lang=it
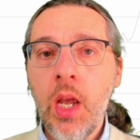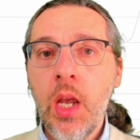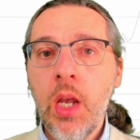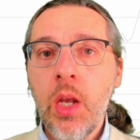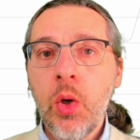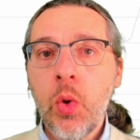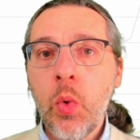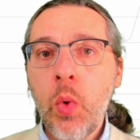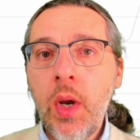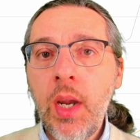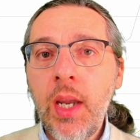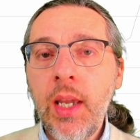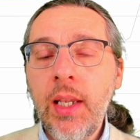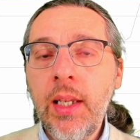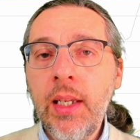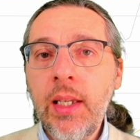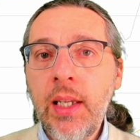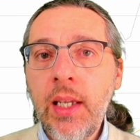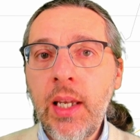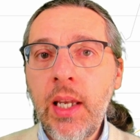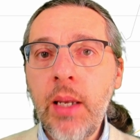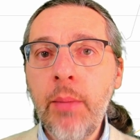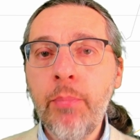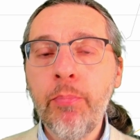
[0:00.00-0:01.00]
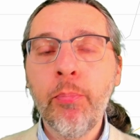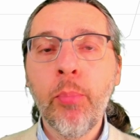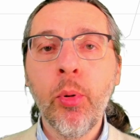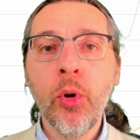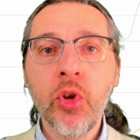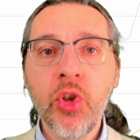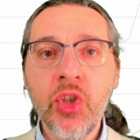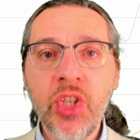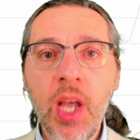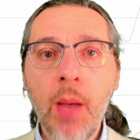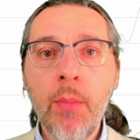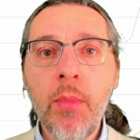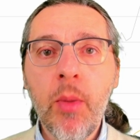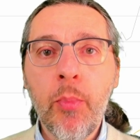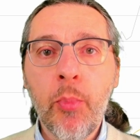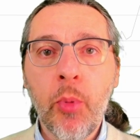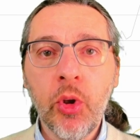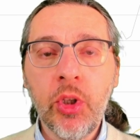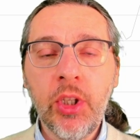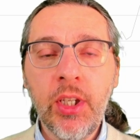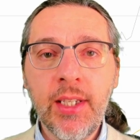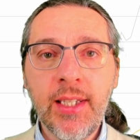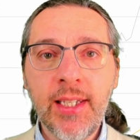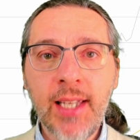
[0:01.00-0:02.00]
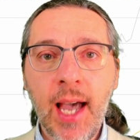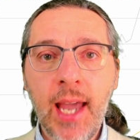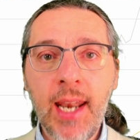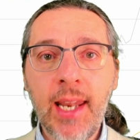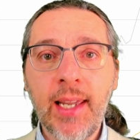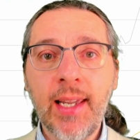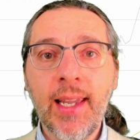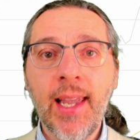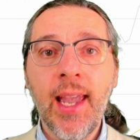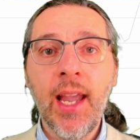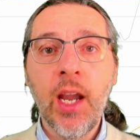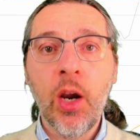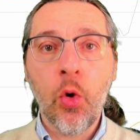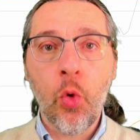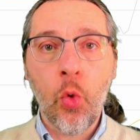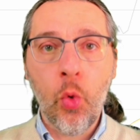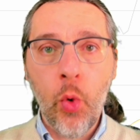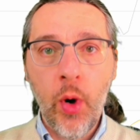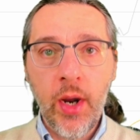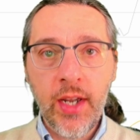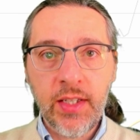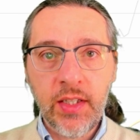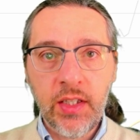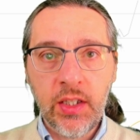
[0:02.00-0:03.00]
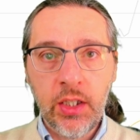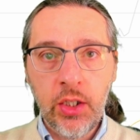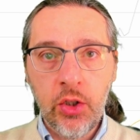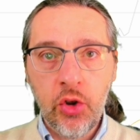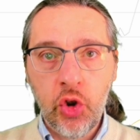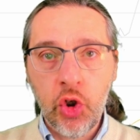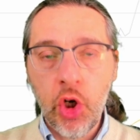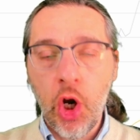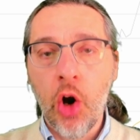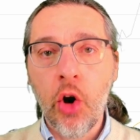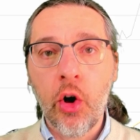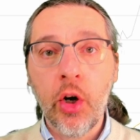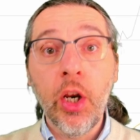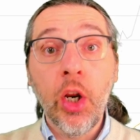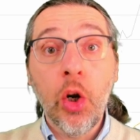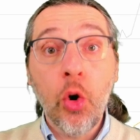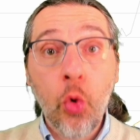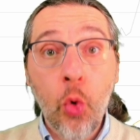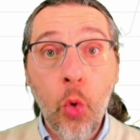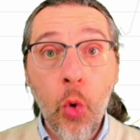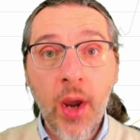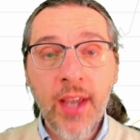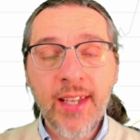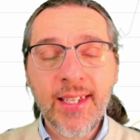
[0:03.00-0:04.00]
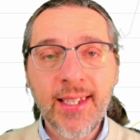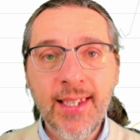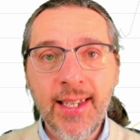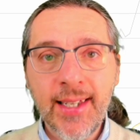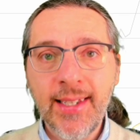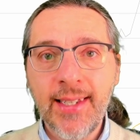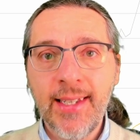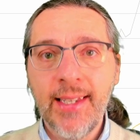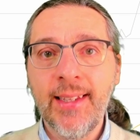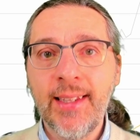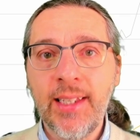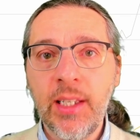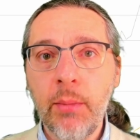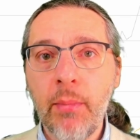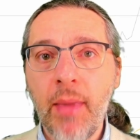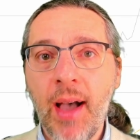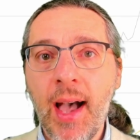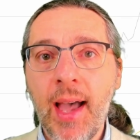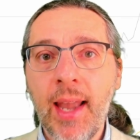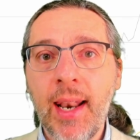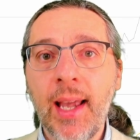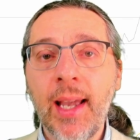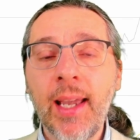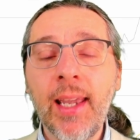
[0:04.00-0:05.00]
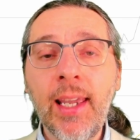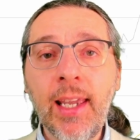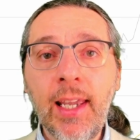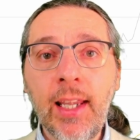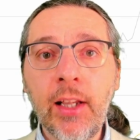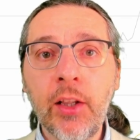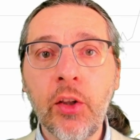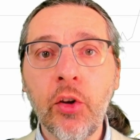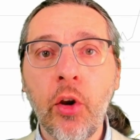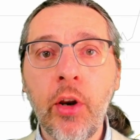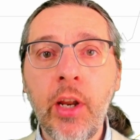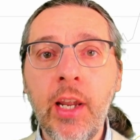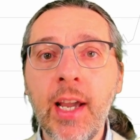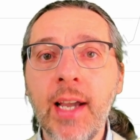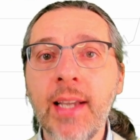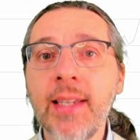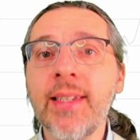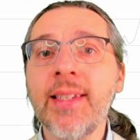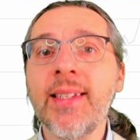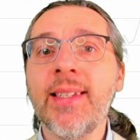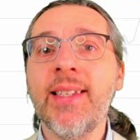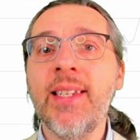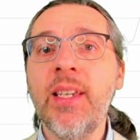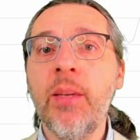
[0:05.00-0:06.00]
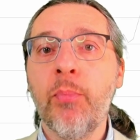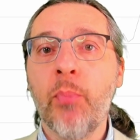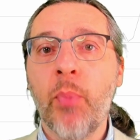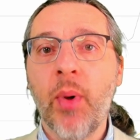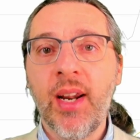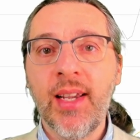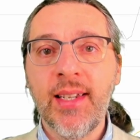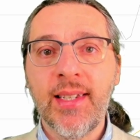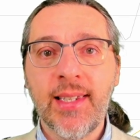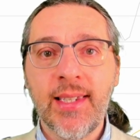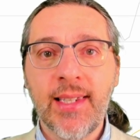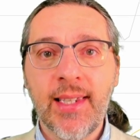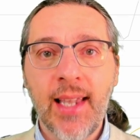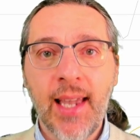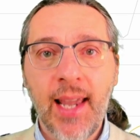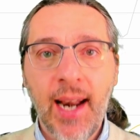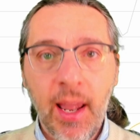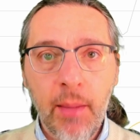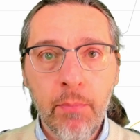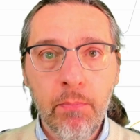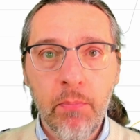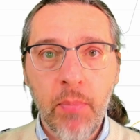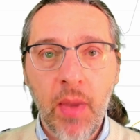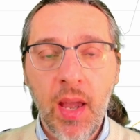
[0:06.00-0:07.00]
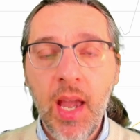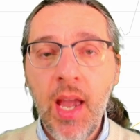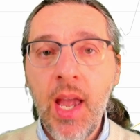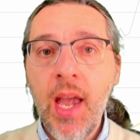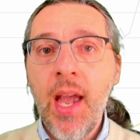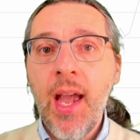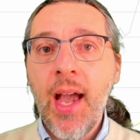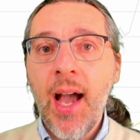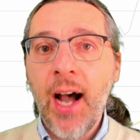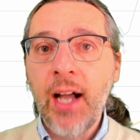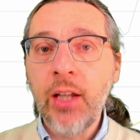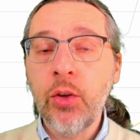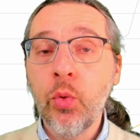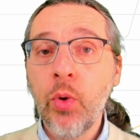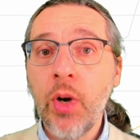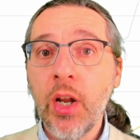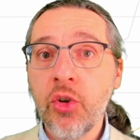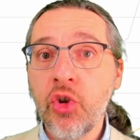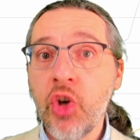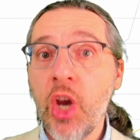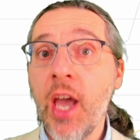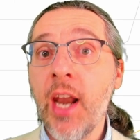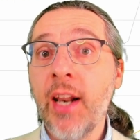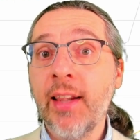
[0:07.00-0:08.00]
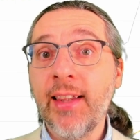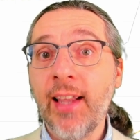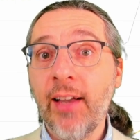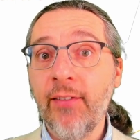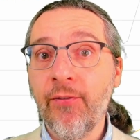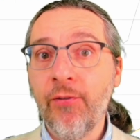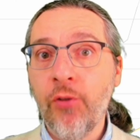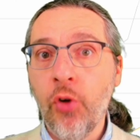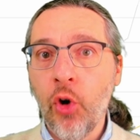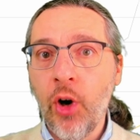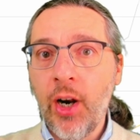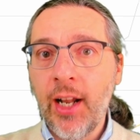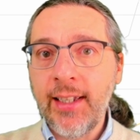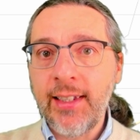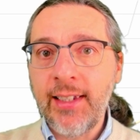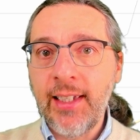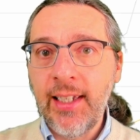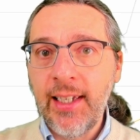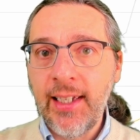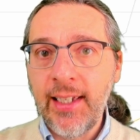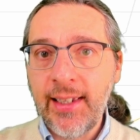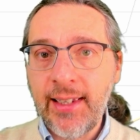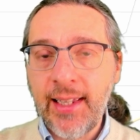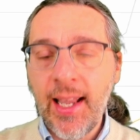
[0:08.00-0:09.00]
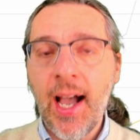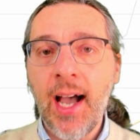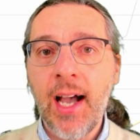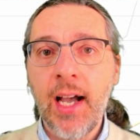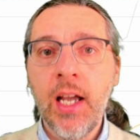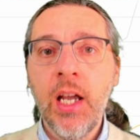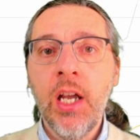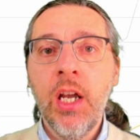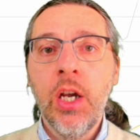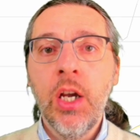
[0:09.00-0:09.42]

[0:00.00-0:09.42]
Quindi possiamo ipotizzare che questi giorni, questa settimana, in teoria si presterebbe ad una certa volatilità